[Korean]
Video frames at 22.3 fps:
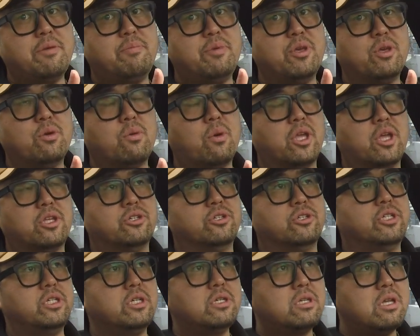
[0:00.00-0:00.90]
비교겠죠.
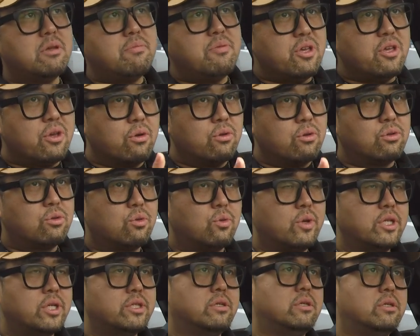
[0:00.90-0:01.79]
시세 비교를
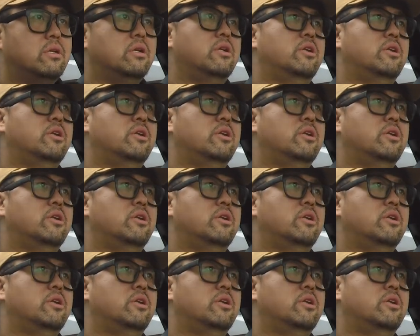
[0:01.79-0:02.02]
통해서